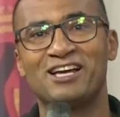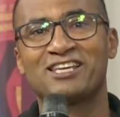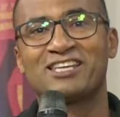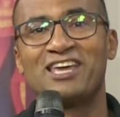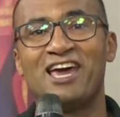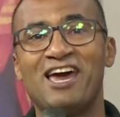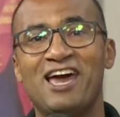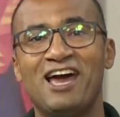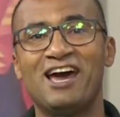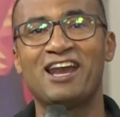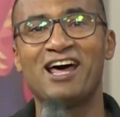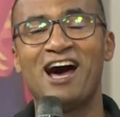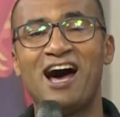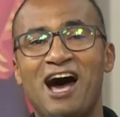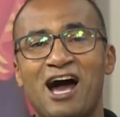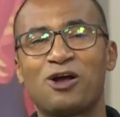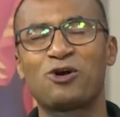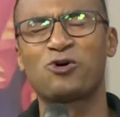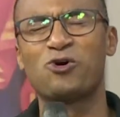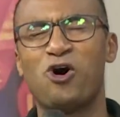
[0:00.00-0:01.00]
Queira
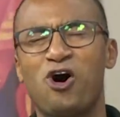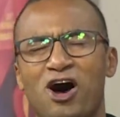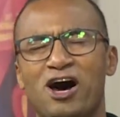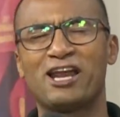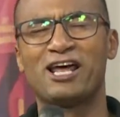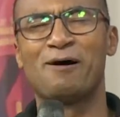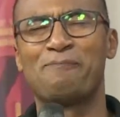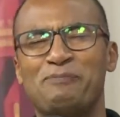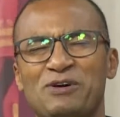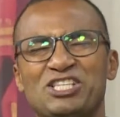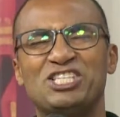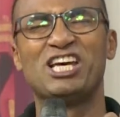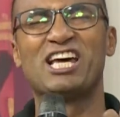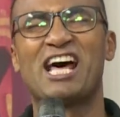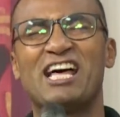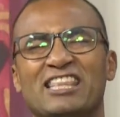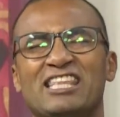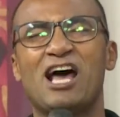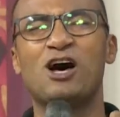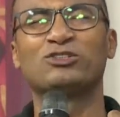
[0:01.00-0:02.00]
agora pedir a
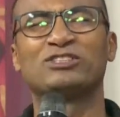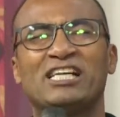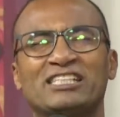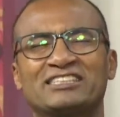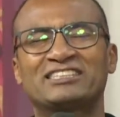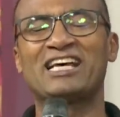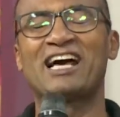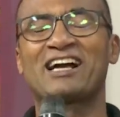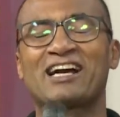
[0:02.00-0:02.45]
Deus essa